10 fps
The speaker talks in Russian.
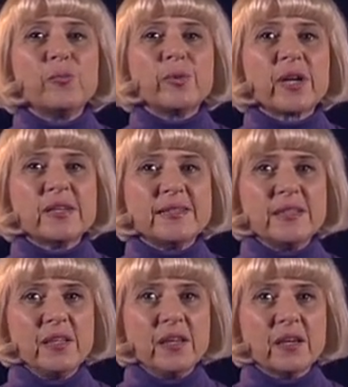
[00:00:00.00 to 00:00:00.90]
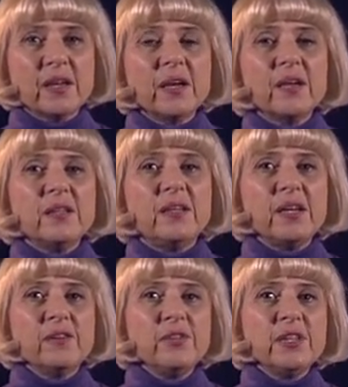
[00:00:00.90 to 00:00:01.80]
поразили
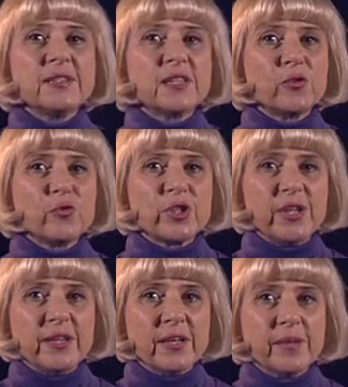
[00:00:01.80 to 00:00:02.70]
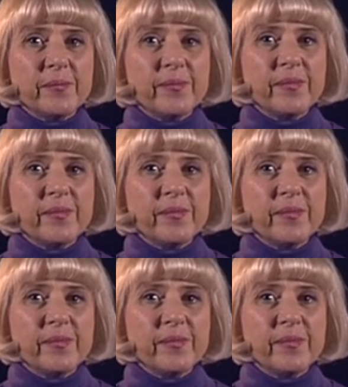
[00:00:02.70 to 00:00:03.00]
древние сооружения.